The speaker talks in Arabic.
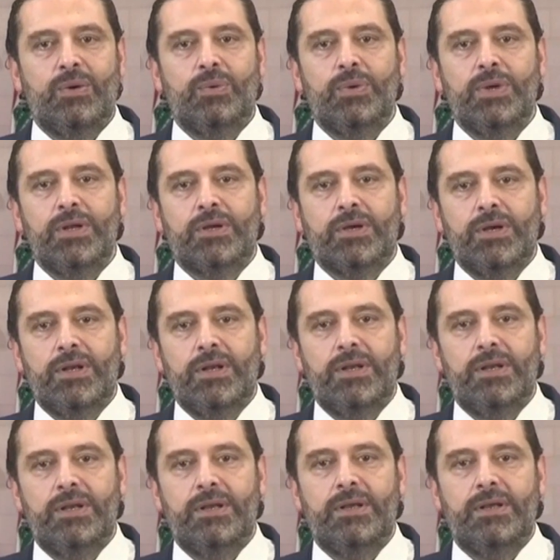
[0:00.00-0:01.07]
والكل
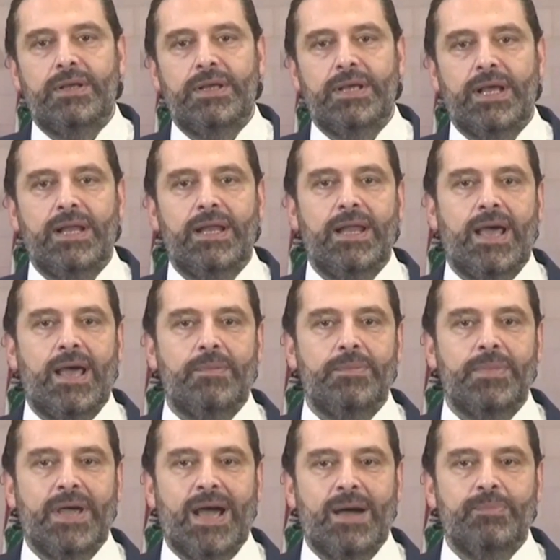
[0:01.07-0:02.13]
يلي عم
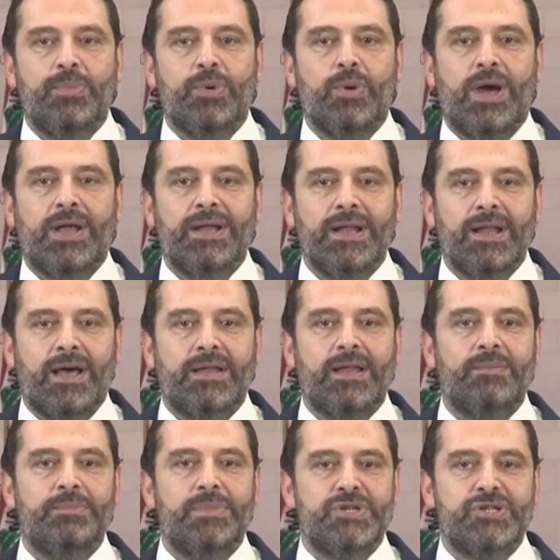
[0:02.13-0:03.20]
بيعبروا عن
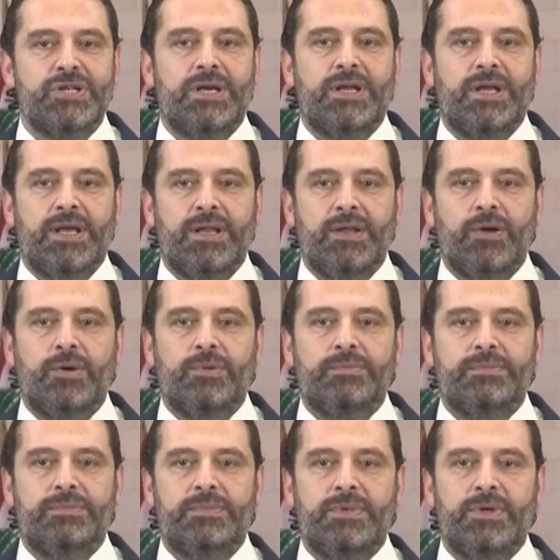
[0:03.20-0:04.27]
الغضب بالشارع اليوم
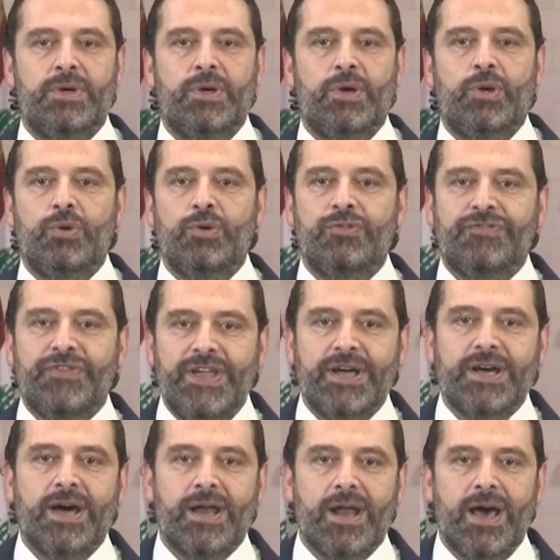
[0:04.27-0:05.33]
انه في
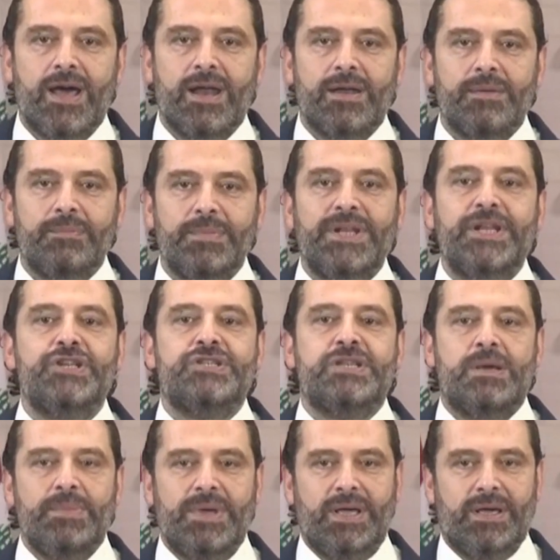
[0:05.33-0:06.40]
قرار من
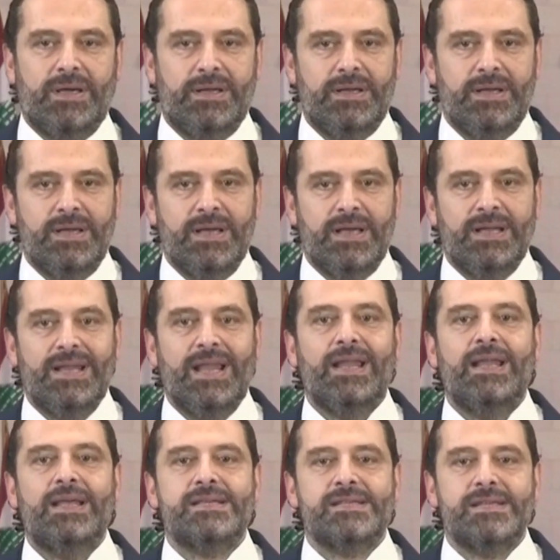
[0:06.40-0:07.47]
الجميع
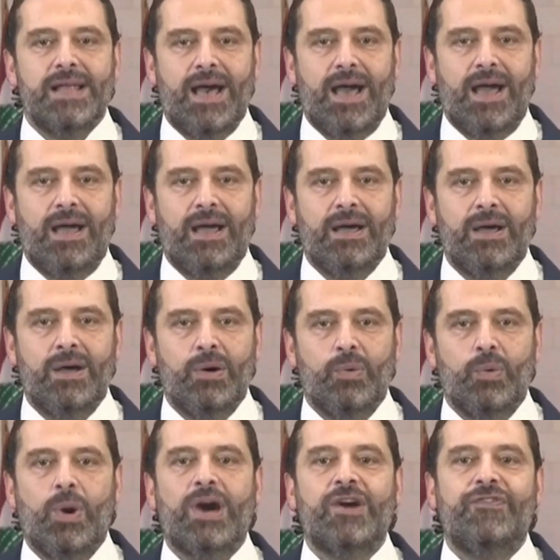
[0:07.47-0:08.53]
للاصلاح
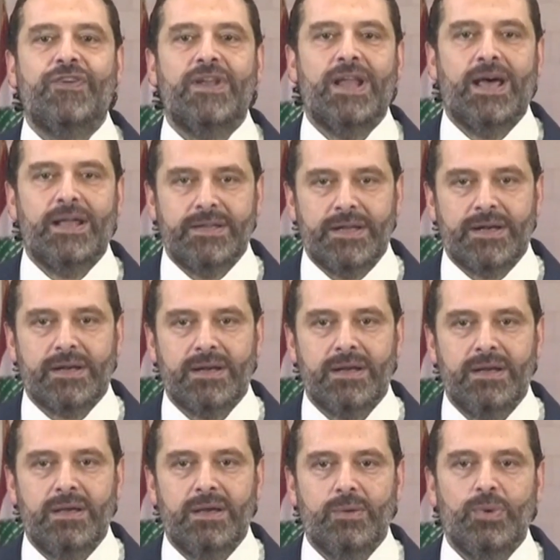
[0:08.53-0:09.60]
ووقف الهدر
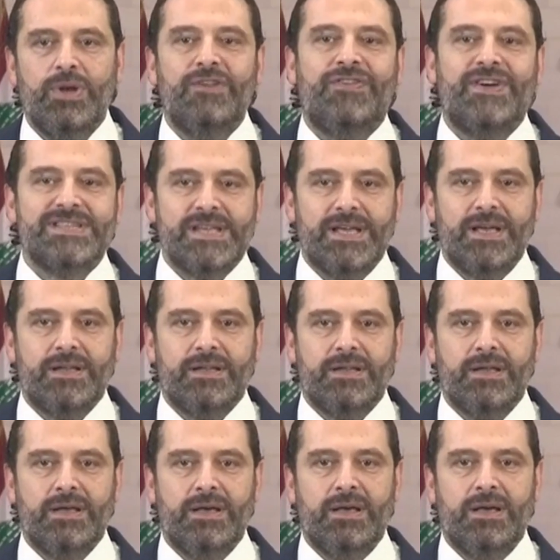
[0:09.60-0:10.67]
والفساد
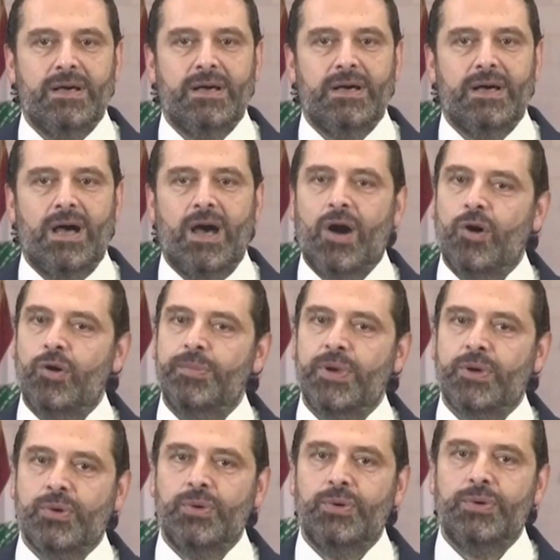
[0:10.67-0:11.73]
او
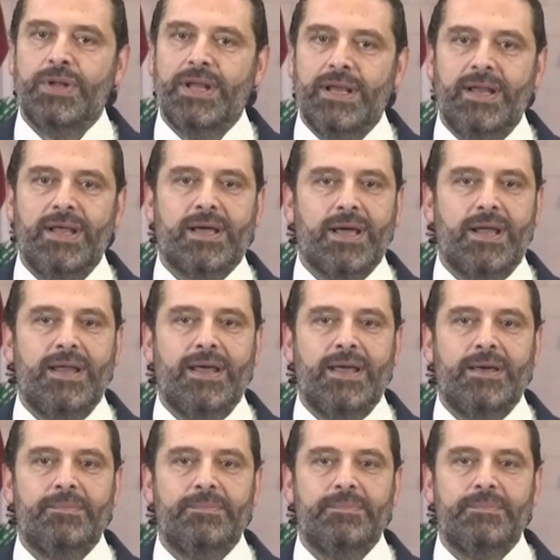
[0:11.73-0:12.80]
بيكون الي
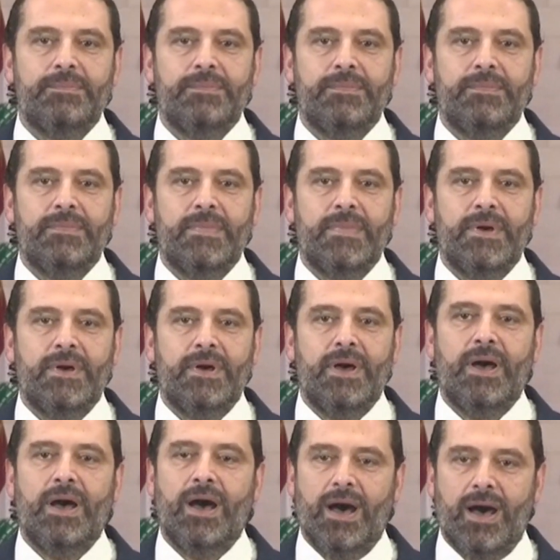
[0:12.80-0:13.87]
كلام
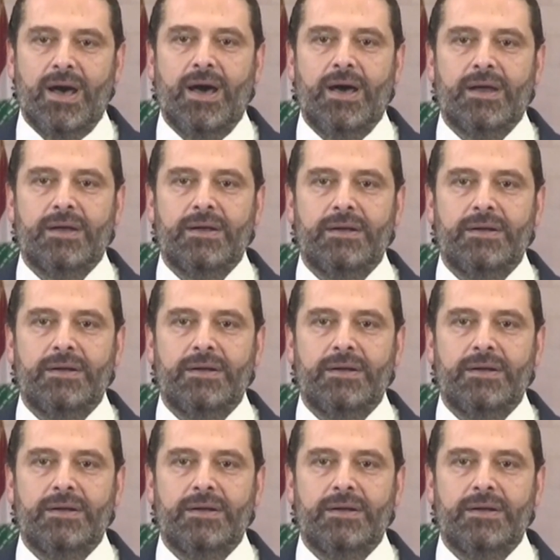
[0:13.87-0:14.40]
اخر